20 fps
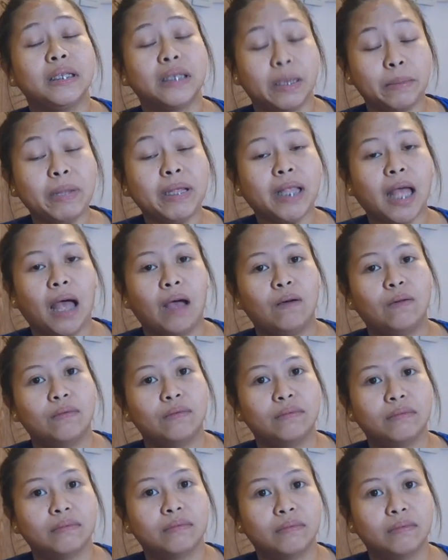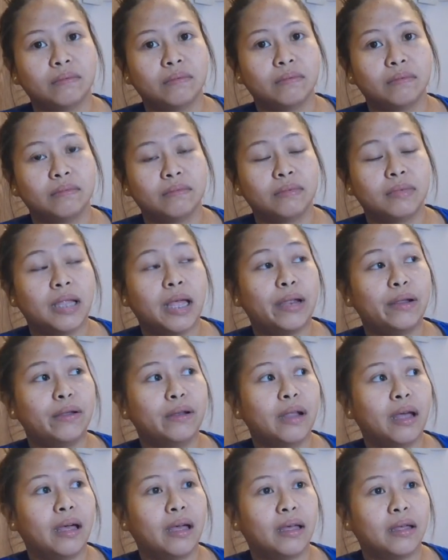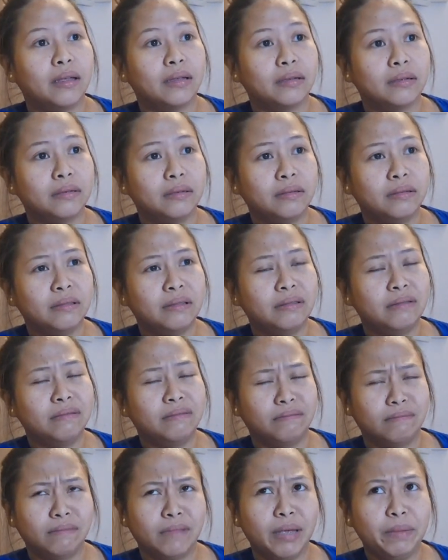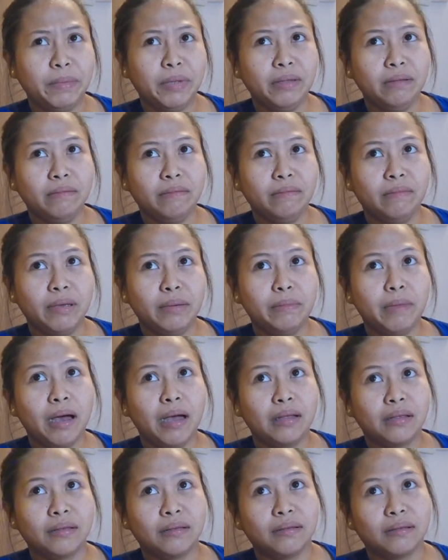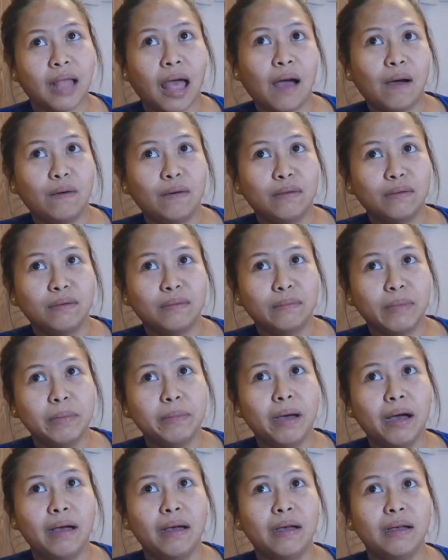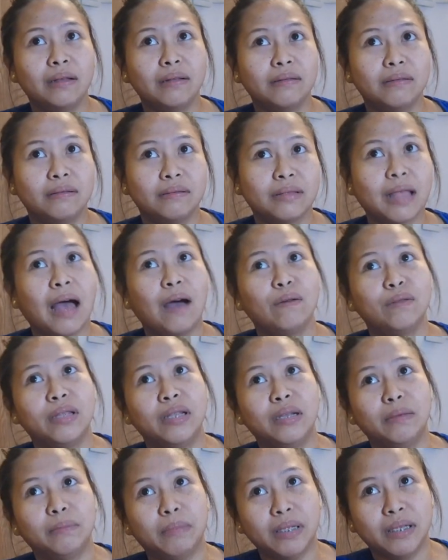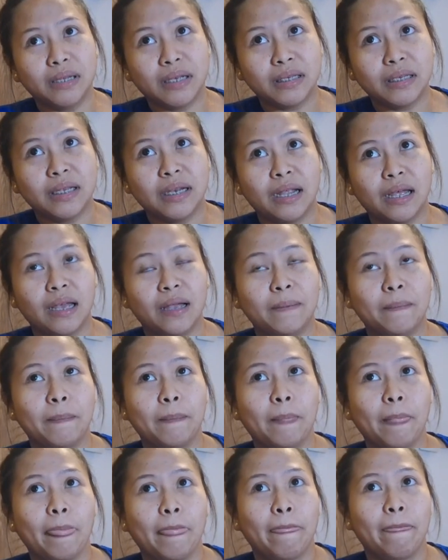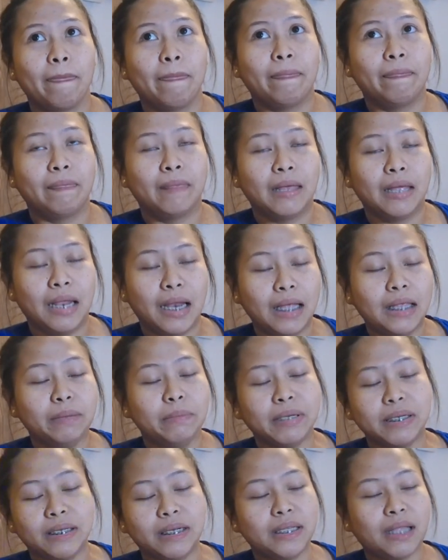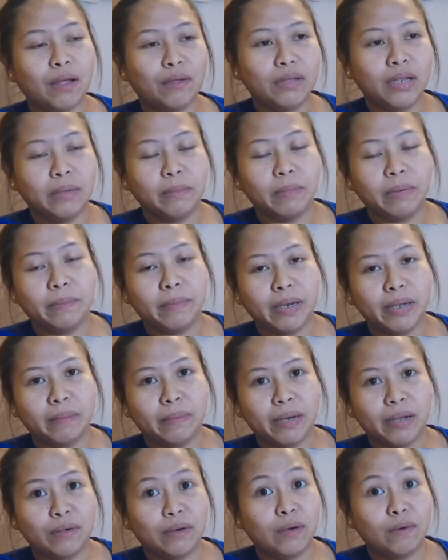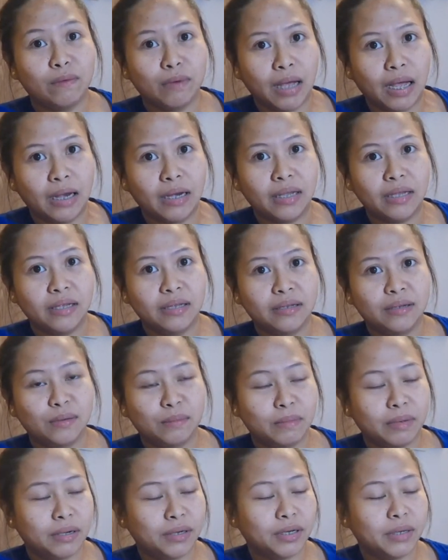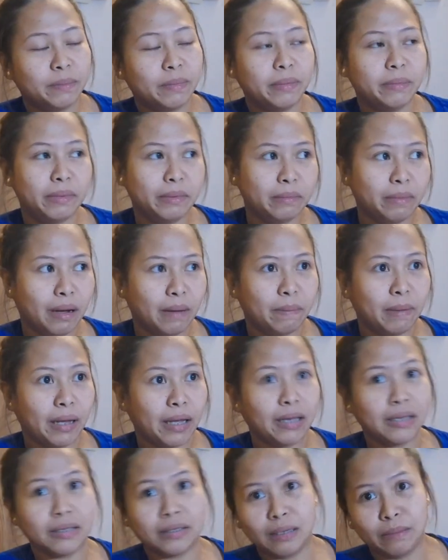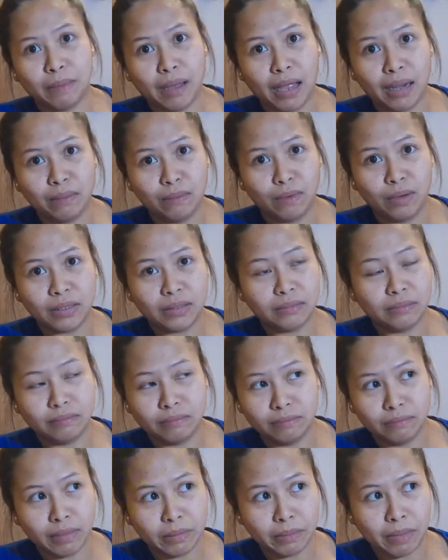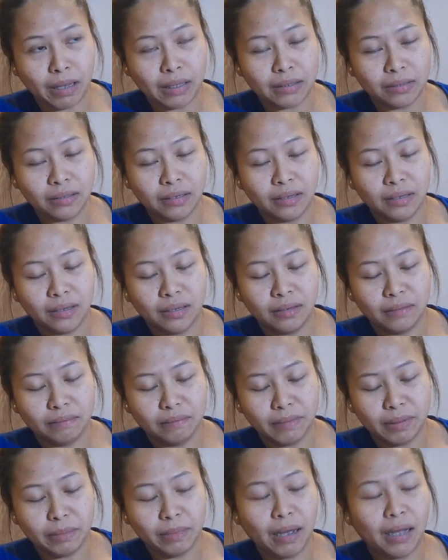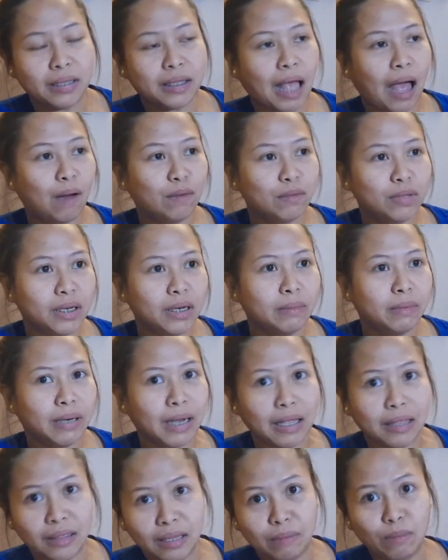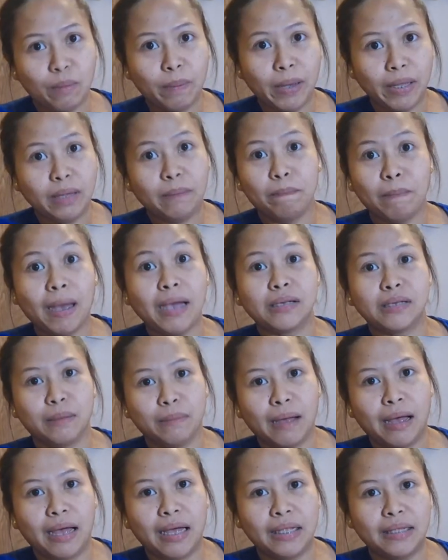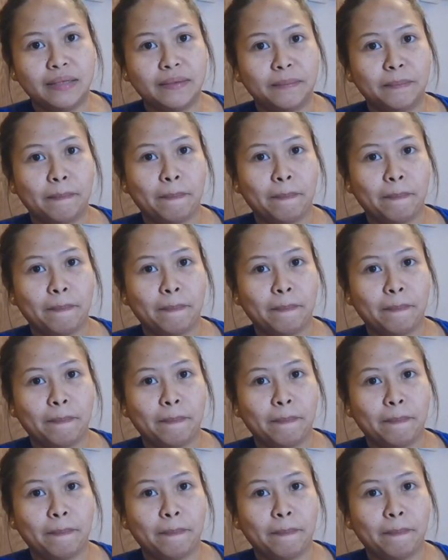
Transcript: sa ibang tao mm-hmm. lalo na I mean may mga tao may mga tao din naman kasi na lahat naman kasi ng tao hindi naman pare-pareho ng ugali kumbaga syempre may mga pakikisamahan mo at may mga may mga tao din naman na hindi mo pwedeng pakisamahan